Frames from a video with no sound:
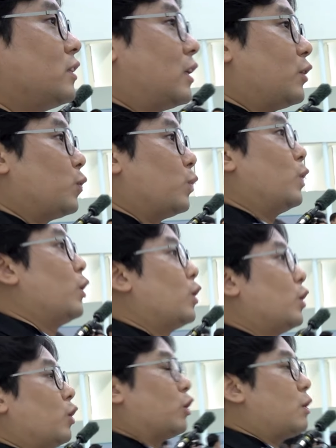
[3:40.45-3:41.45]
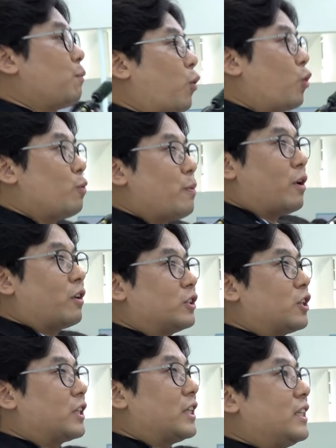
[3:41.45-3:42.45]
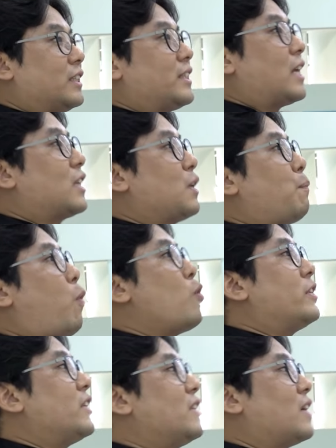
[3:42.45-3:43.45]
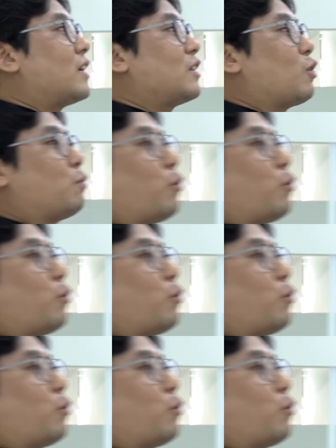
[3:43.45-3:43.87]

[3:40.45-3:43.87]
네, 여기 보면 저기 Z 폴딩이라는 거